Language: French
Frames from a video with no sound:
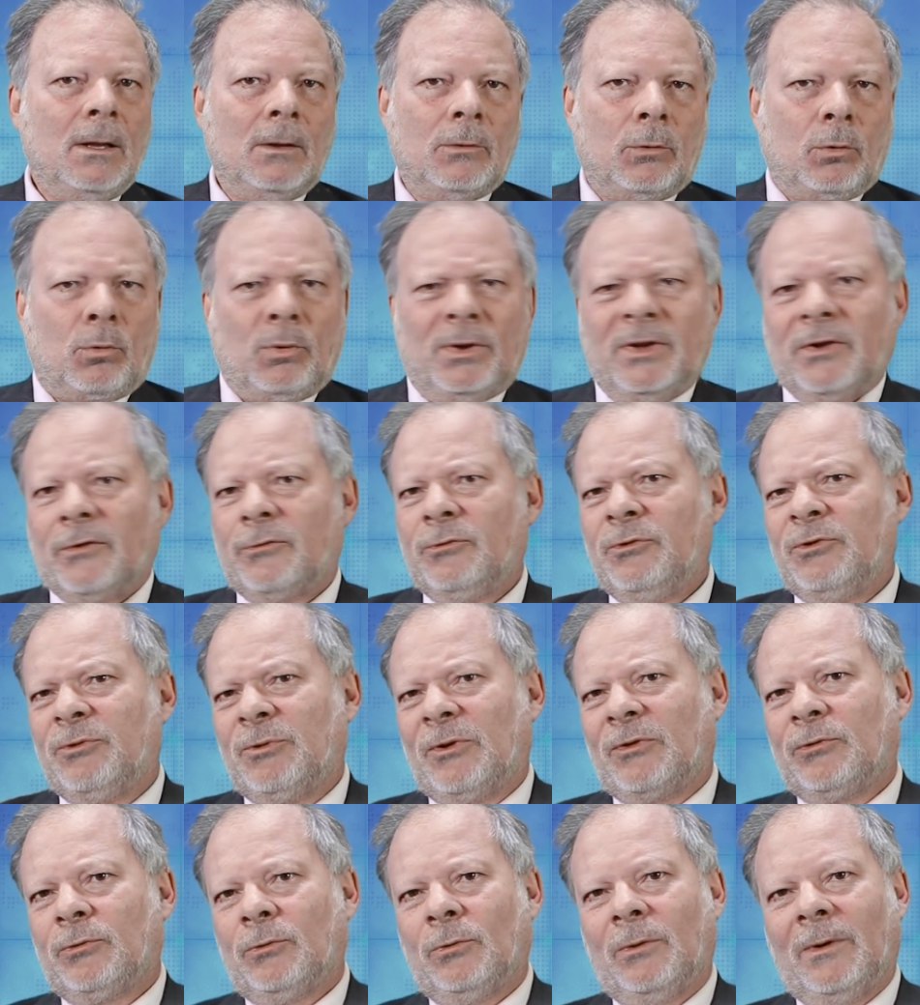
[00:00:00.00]
donc on est dans une
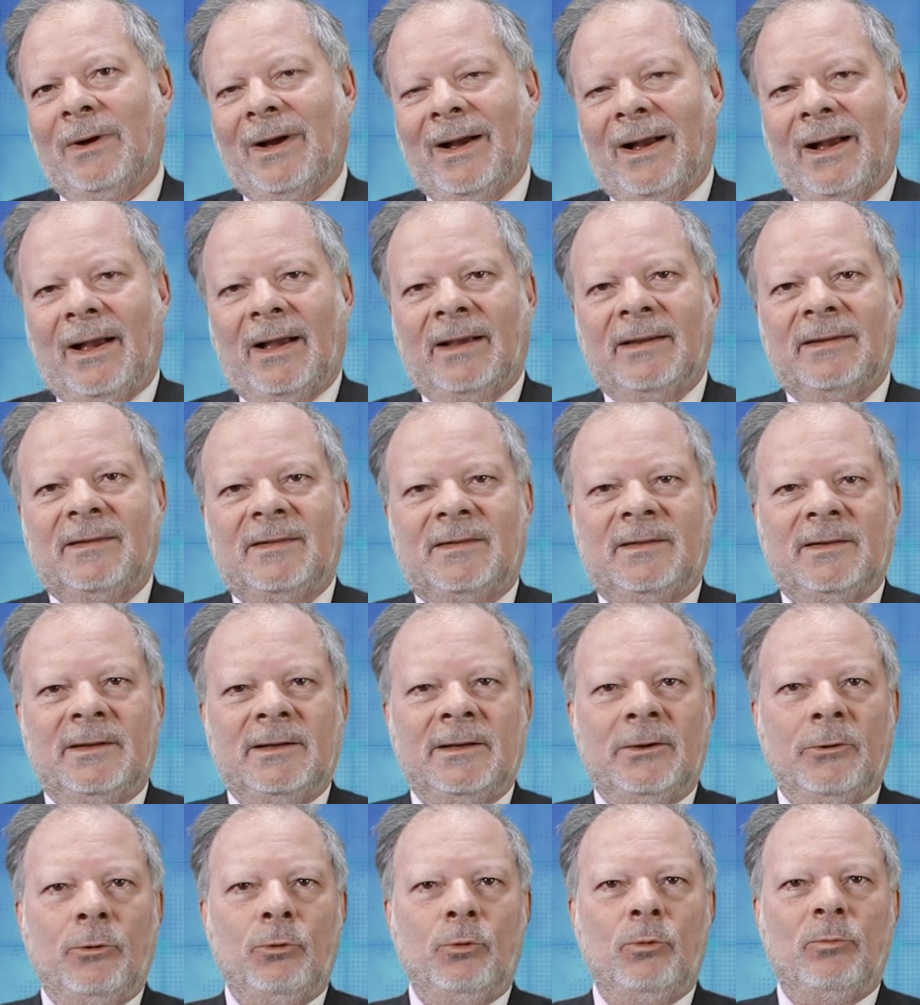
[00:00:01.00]
situation
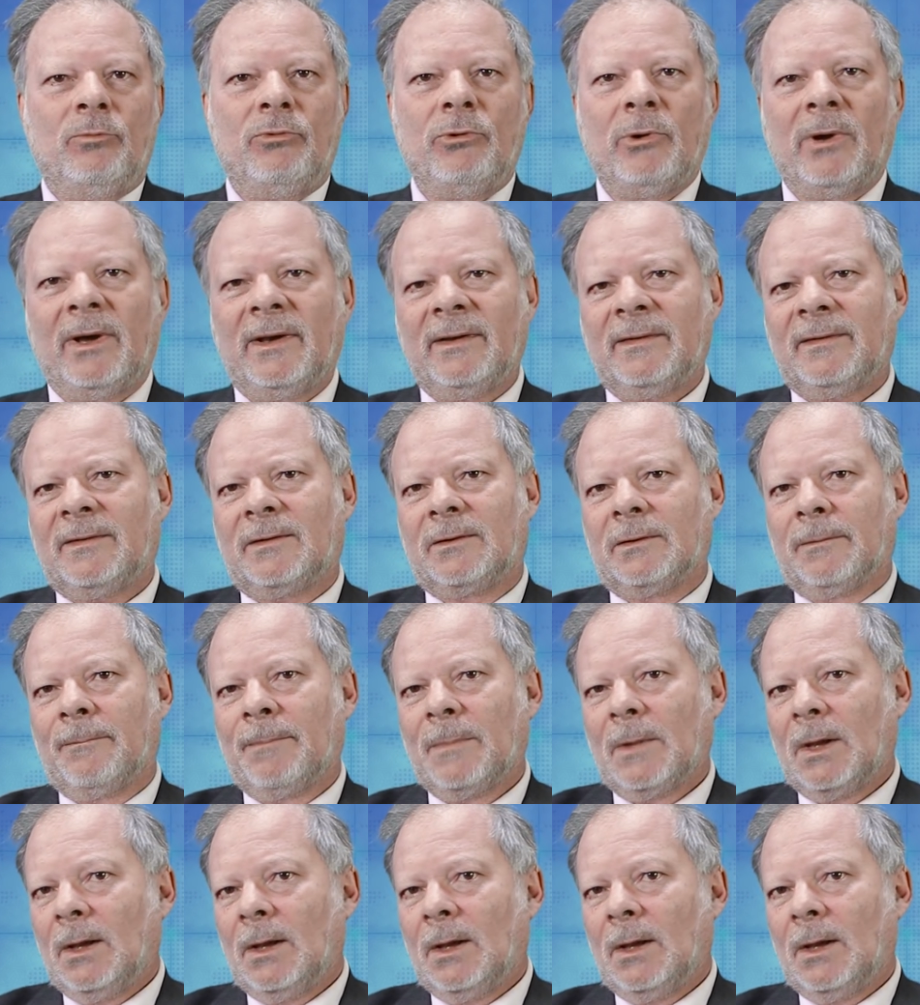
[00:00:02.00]
assez ubuesque